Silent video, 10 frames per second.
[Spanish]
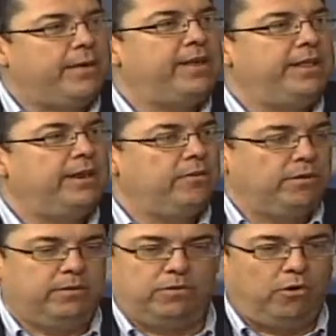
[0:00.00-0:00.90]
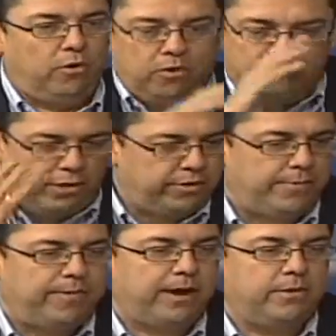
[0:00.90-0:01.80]
es que vienen lo, todo de
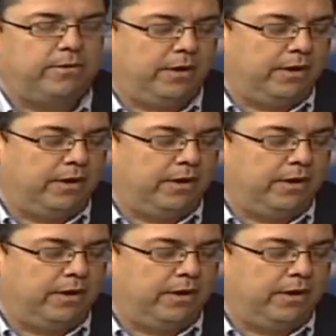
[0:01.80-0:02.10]
donde parto.